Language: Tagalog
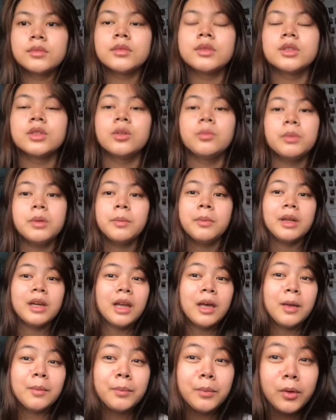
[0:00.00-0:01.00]
So may
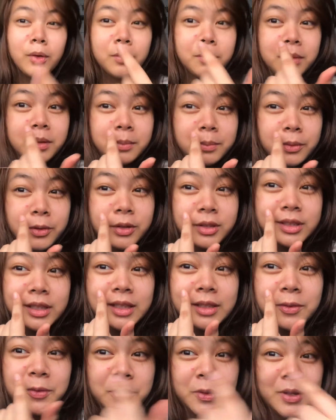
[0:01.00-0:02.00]
malaki po akong pimple dyan.
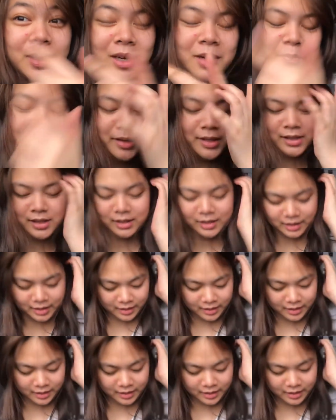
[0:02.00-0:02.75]
Huwag nyo napansinin.